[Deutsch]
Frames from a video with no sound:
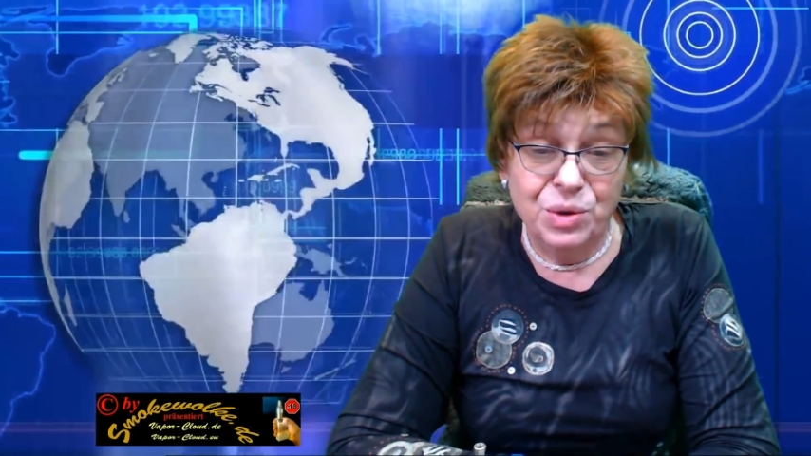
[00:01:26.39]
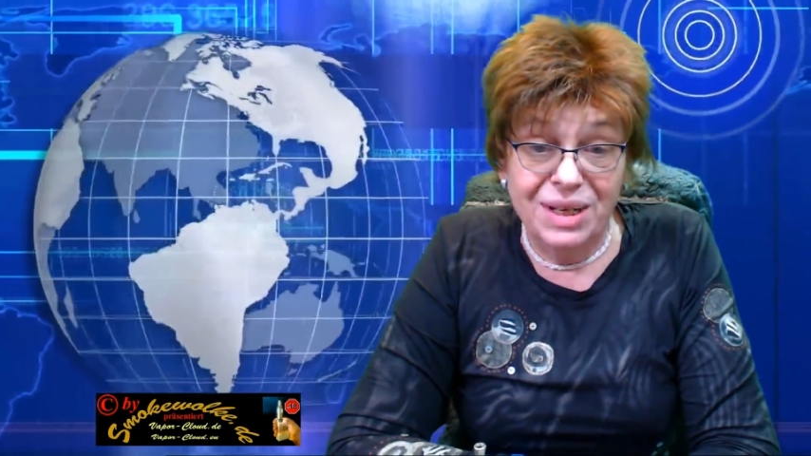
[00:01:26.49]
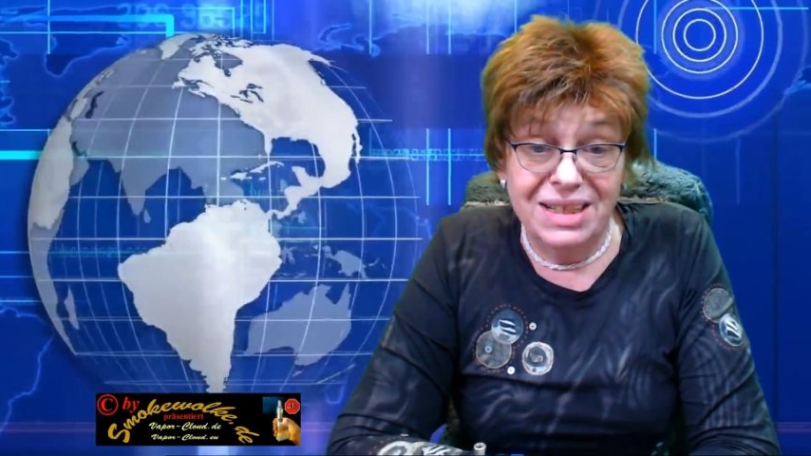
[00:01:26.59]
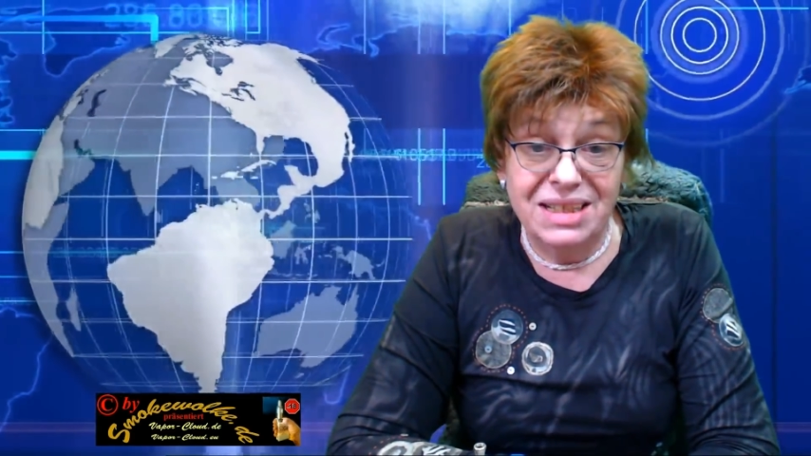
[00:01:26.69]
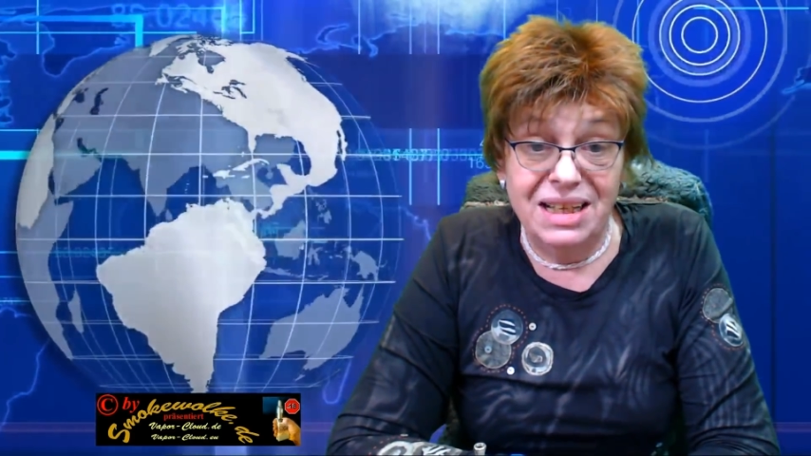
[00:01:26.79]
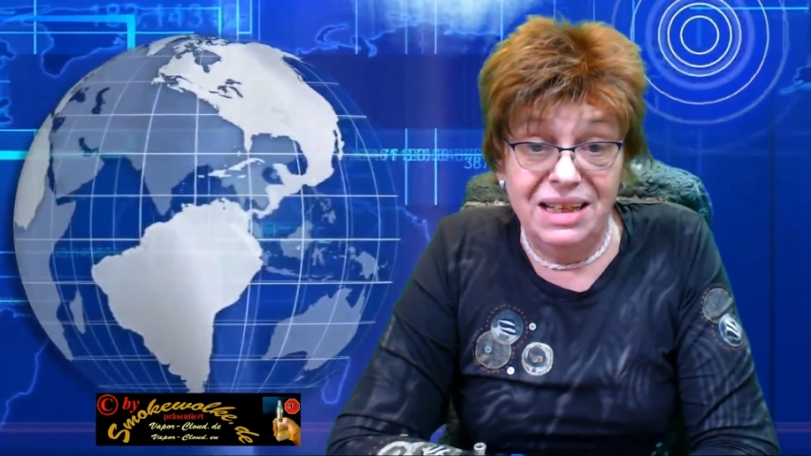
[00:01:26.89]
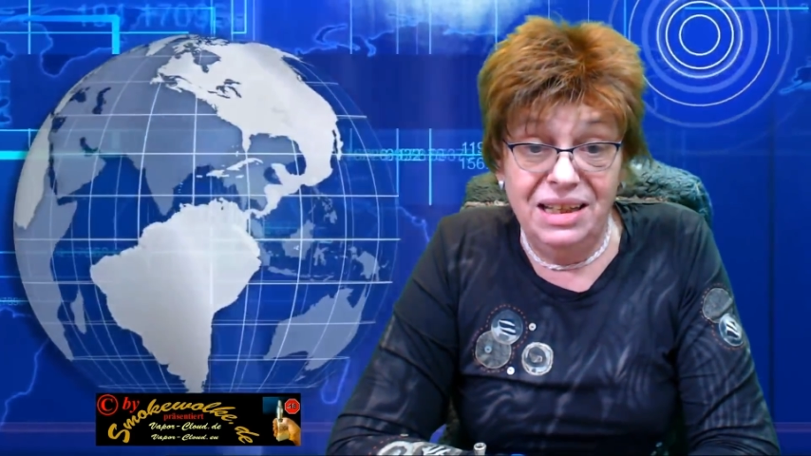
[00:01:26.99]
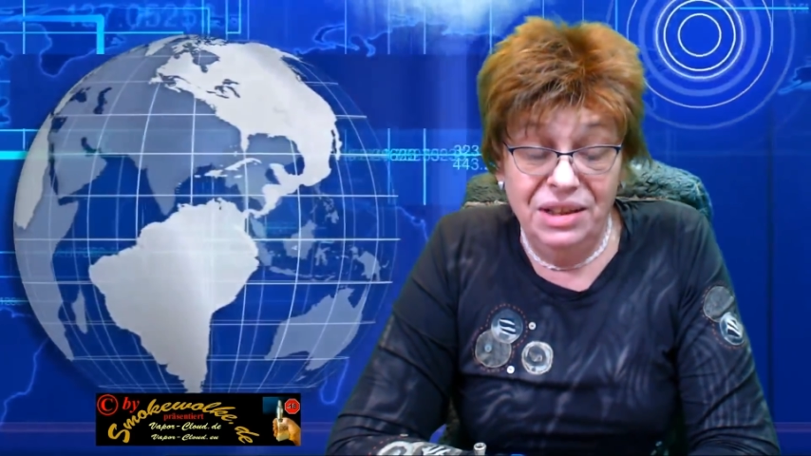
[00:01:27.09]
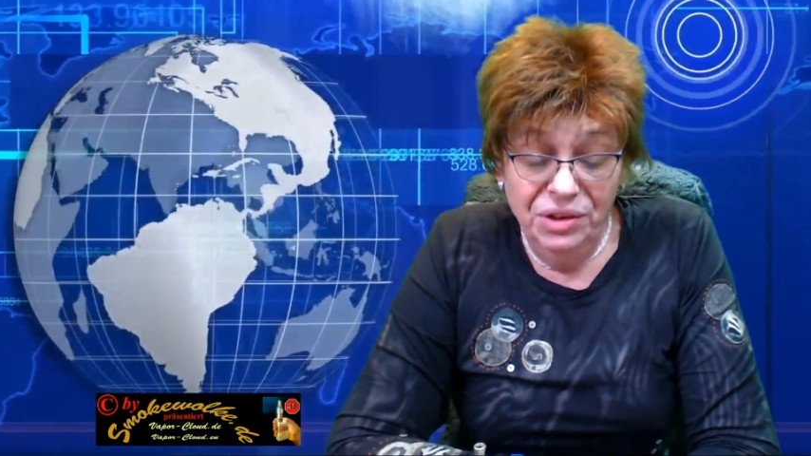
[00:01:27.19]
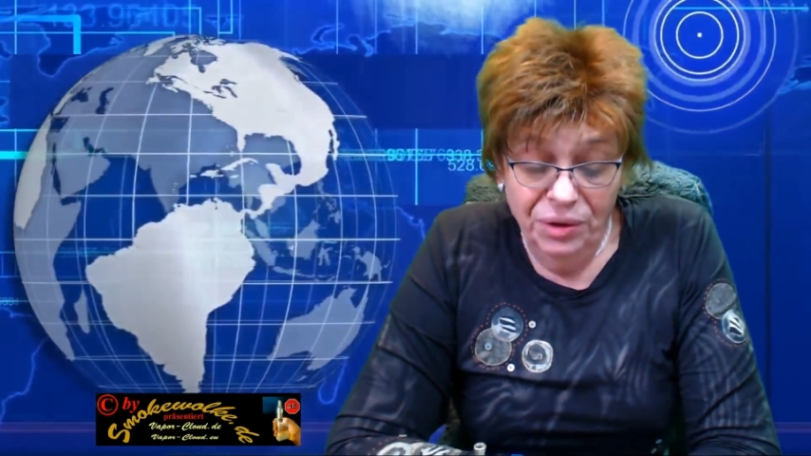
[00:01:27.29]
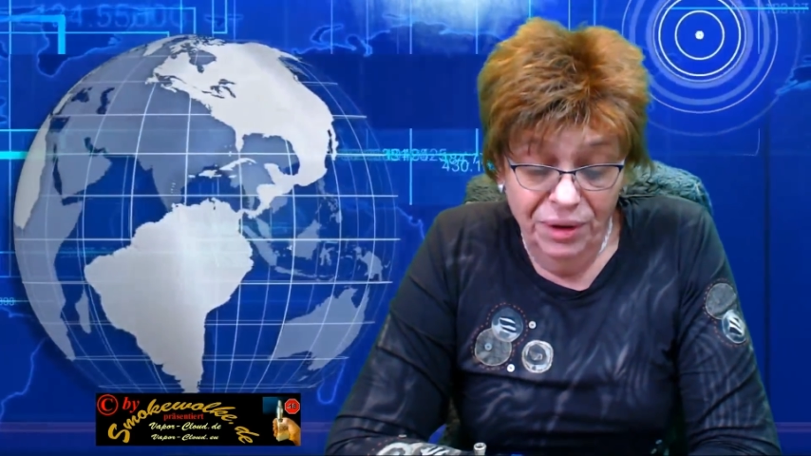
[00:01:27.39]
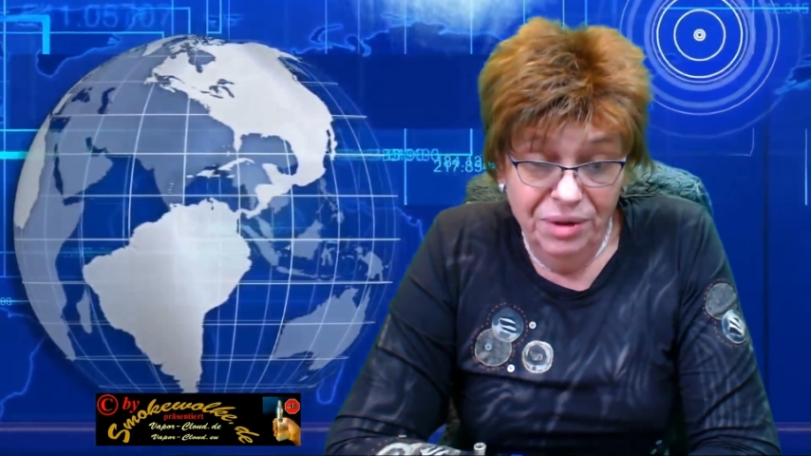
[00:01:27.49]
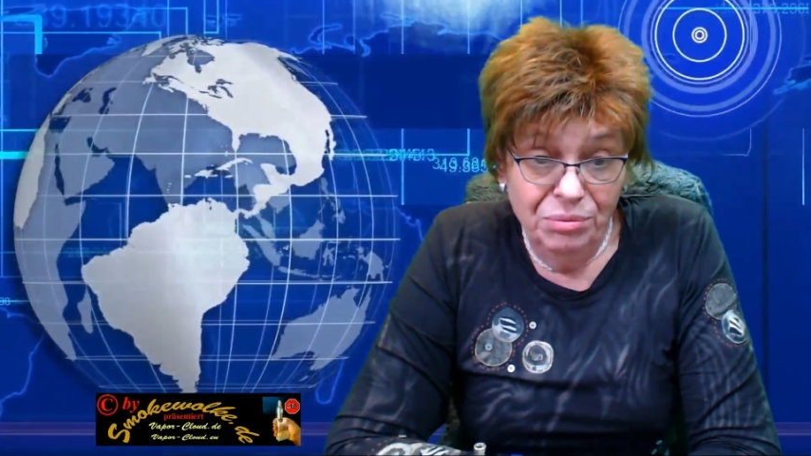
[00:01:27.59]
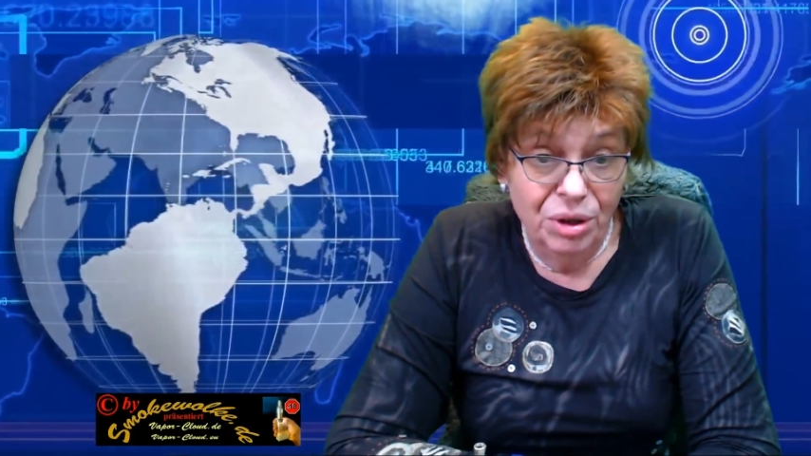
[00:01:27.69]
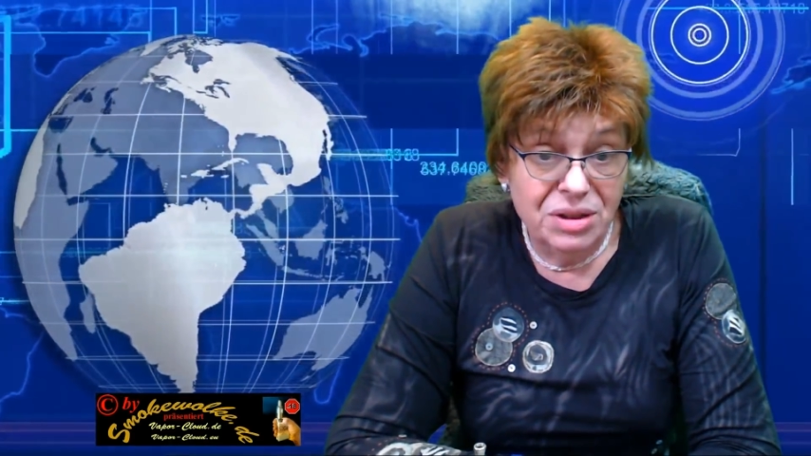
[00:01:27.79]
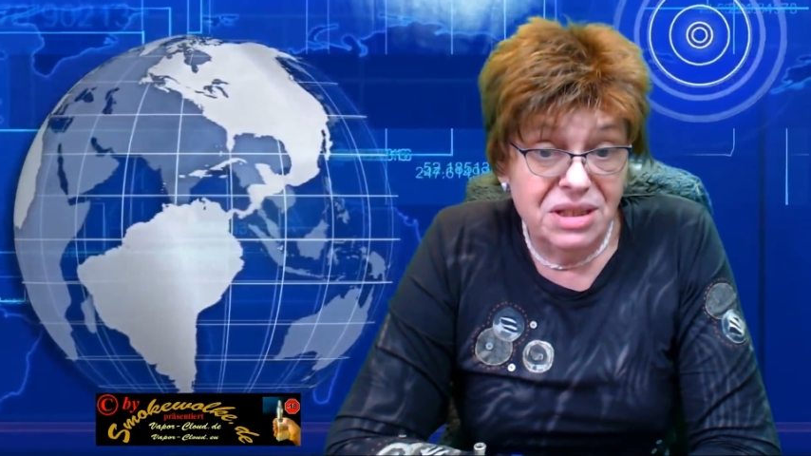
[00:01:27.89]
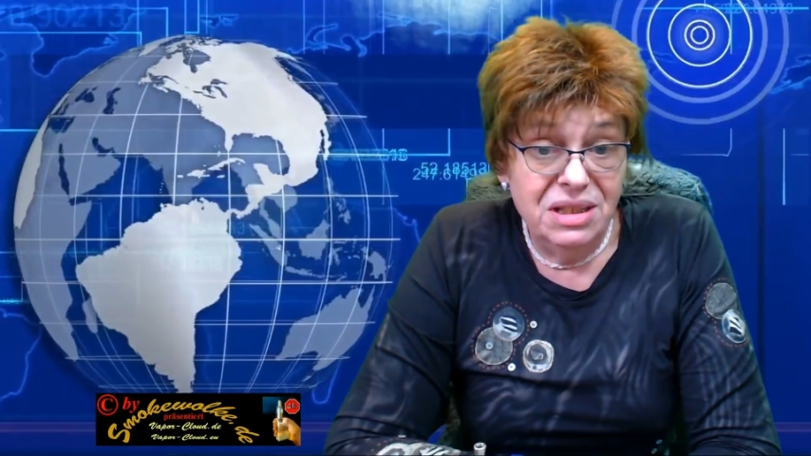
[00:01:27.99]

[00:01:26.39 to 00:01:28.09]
dass die neuen Mods,